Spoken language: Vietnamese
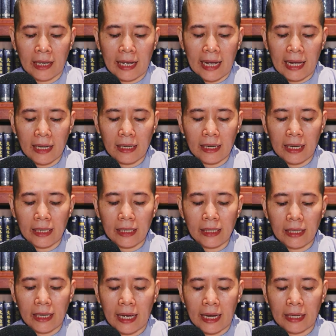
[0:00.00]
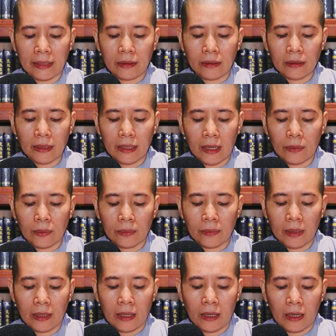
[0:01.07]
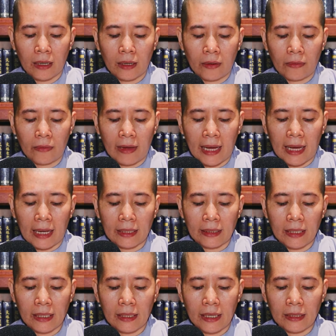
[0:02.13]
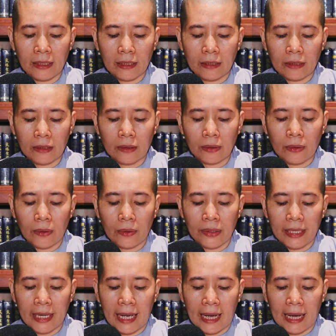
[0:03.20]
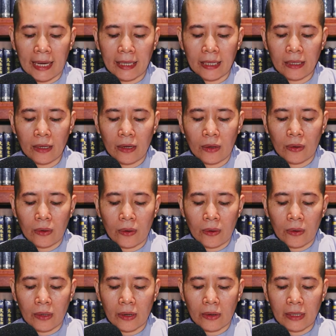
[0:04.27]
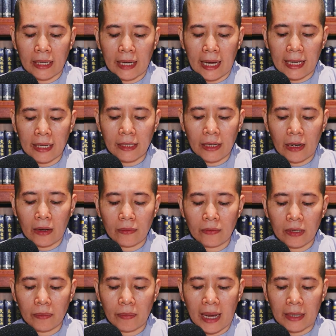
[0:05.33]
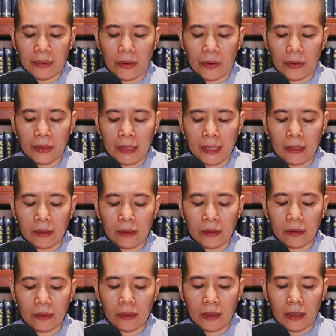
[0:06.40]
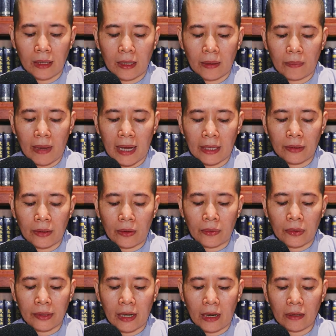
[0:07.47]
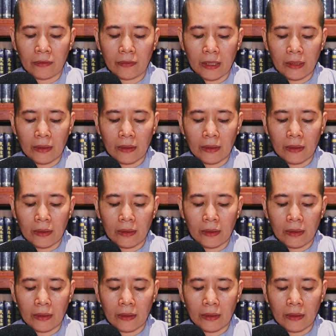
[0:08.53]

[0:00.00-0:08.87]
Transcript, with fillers: ai lấy ghè nước không và đi đến cửa ngôi nhà ấy cô con gái nói với bà nội như trước bà nội nói với